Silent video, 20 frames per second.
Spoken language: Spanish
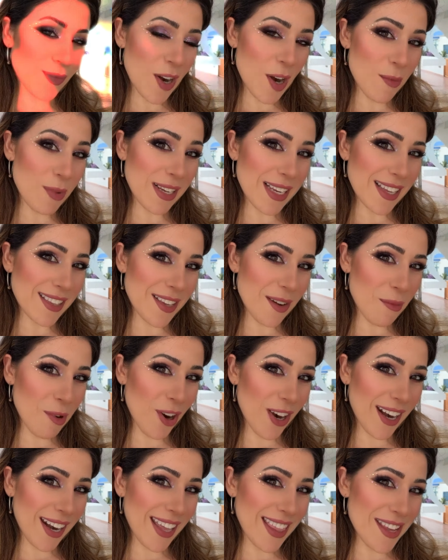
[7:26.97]
Bueno, pues ya
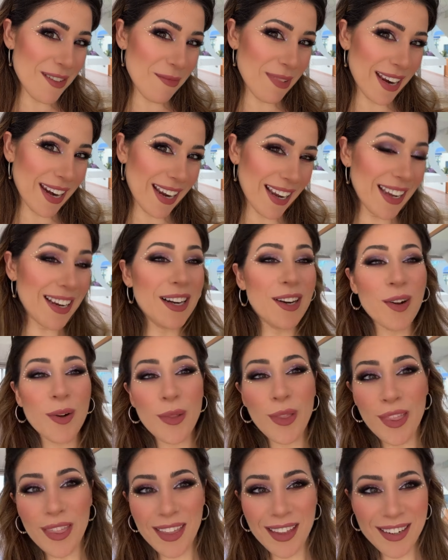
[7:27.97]
estamos ready para el
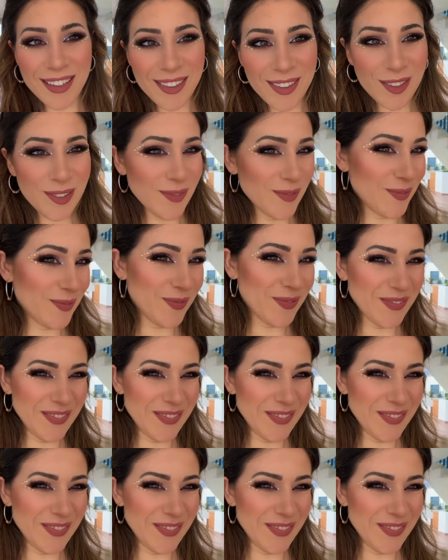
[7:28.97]
concierto.